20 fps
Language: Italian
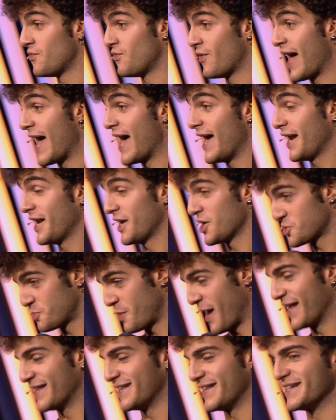fare,
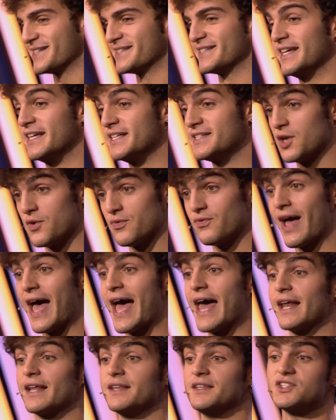aspetta, senza
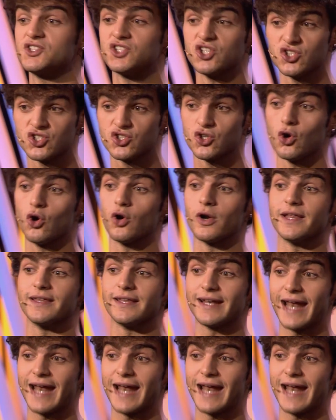fare distinzione di